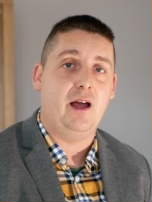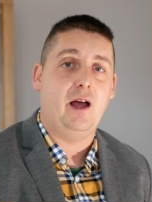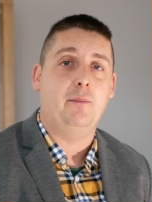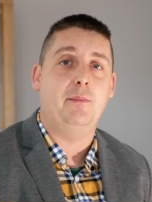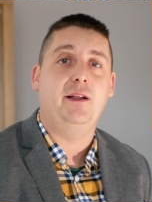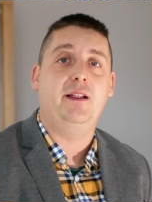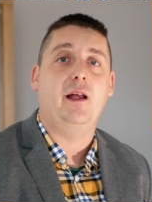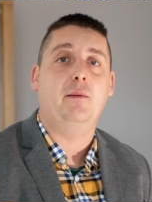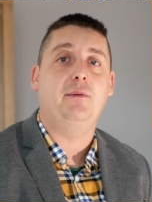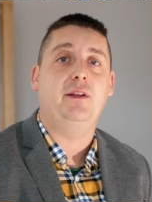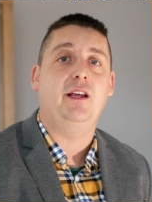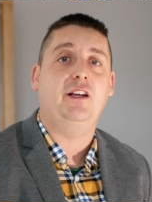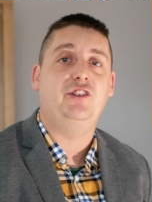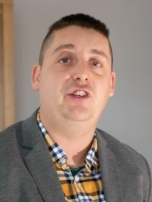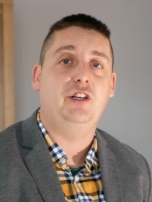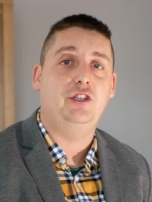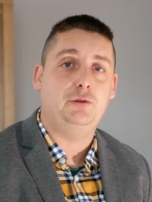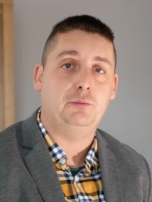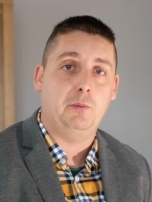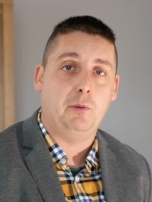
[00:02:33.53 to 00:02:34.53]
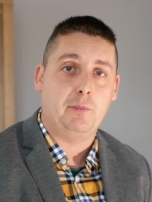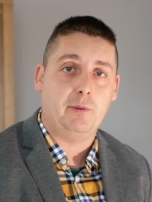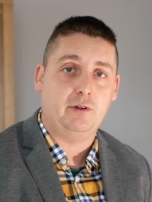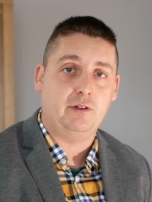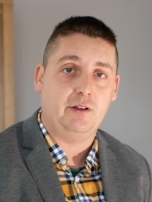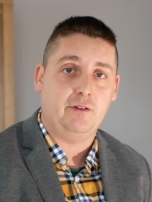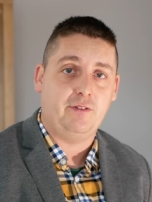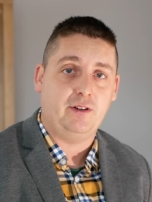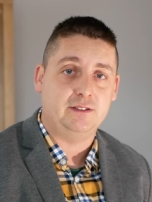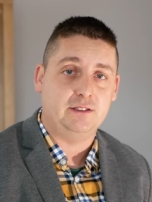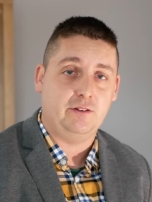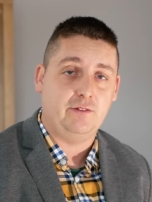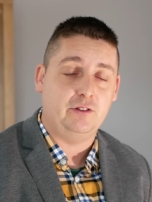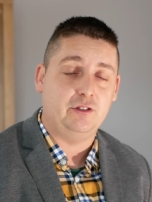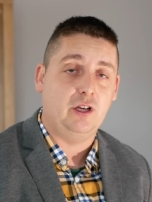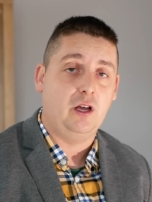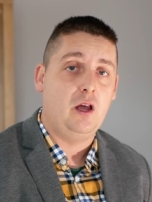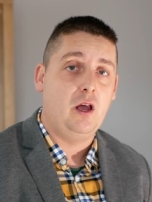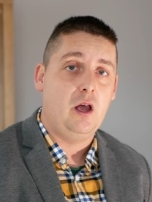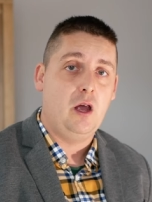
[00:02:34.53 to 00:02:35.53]
A my tam nie chcieliśmy po prostu awansować.
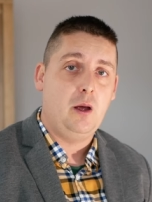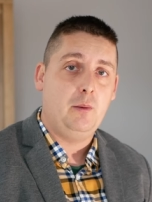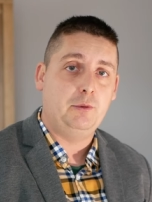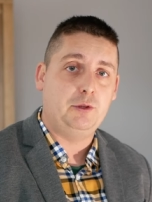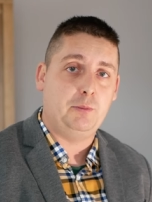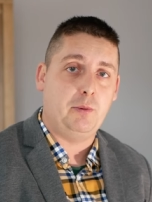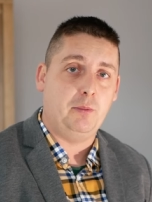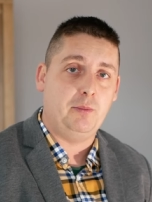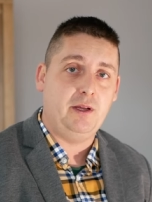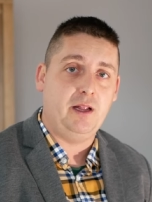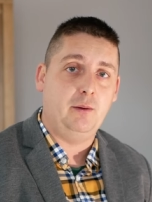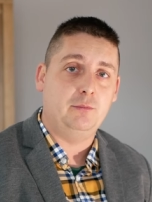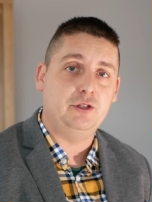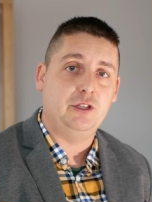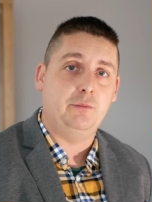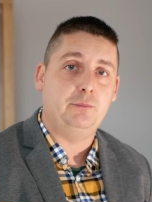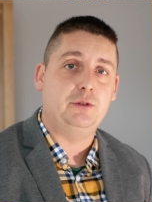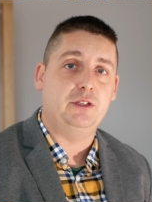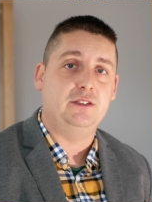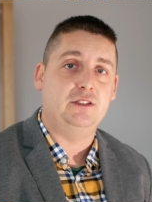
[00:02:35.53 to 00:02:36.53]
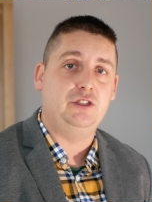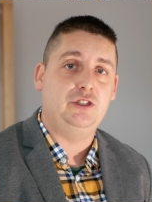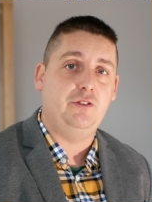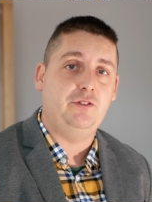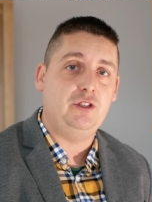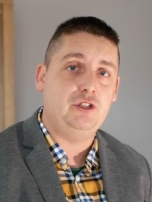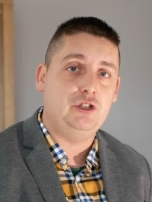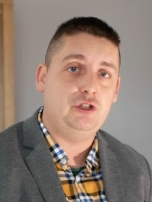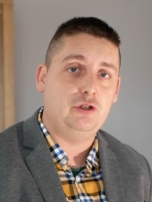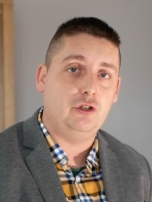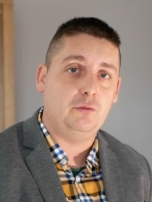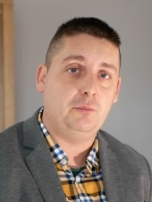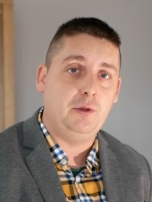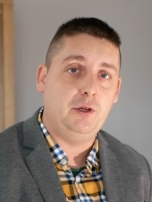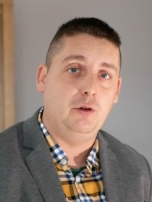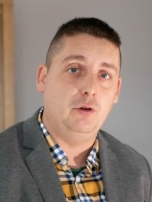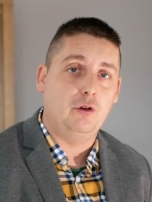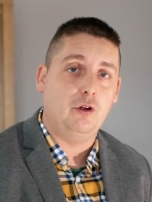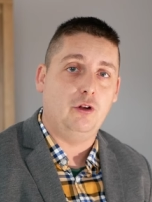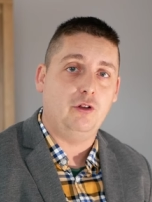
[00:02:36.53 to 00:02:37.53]
Przypominam, że przez 90
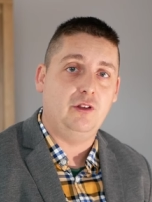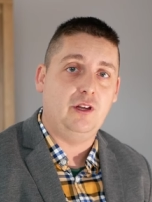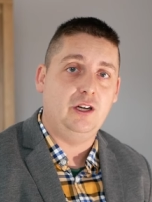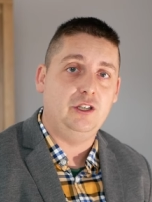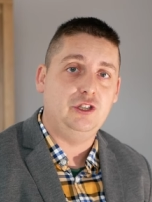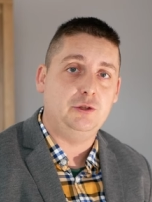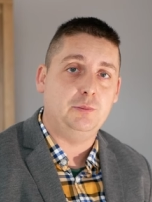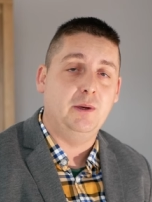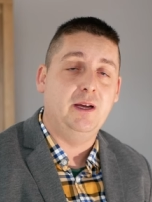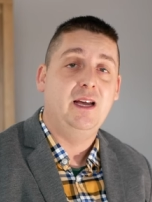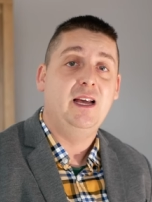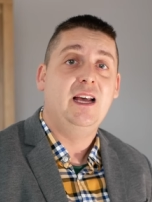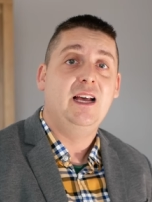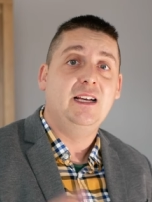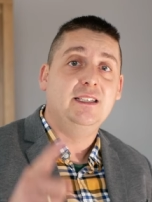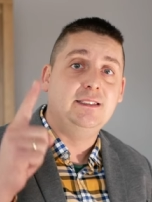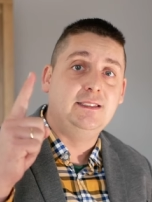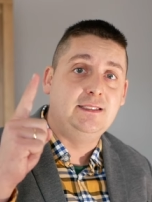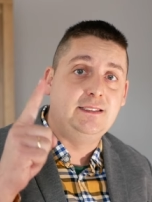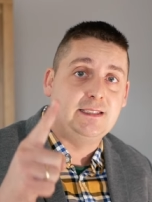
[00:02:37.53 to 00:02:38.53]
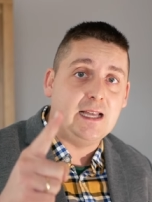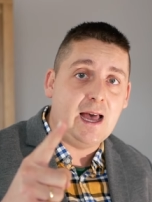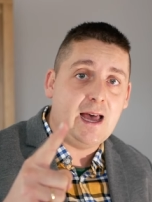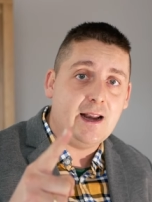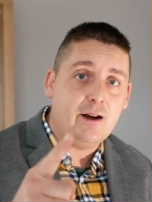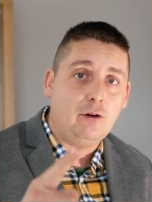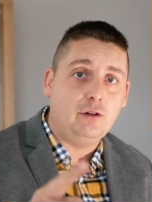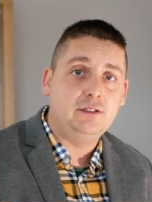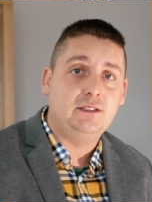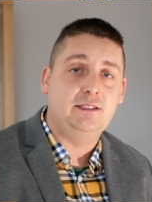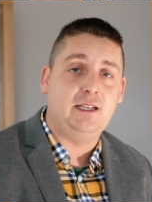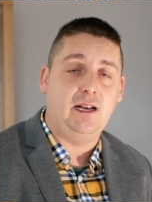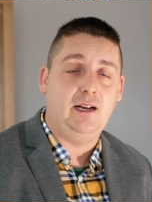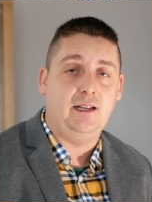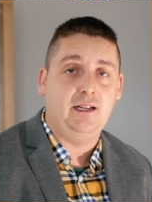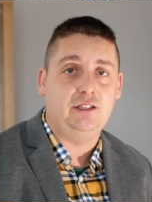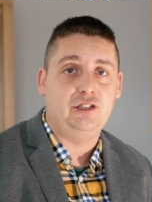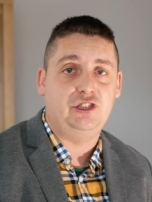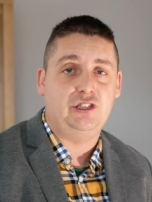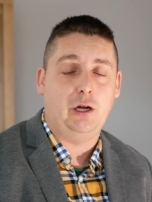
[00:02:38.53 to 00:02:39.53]
minut oddaliśmy zero
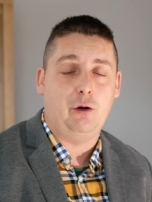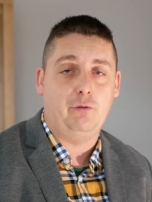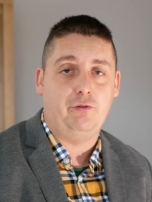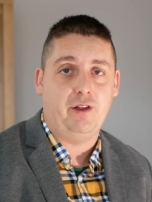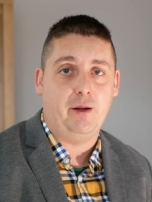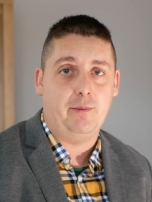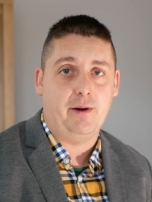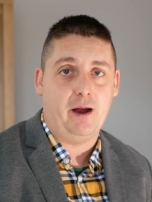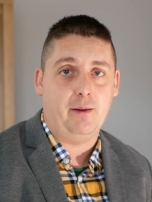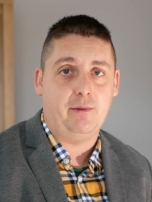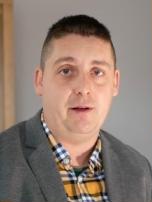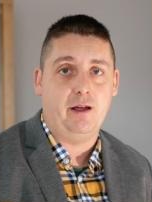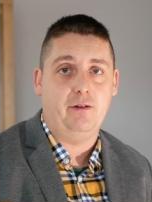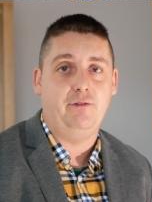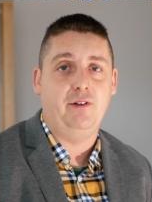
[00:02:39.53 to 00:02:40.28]
celnych strzałów na bramkę,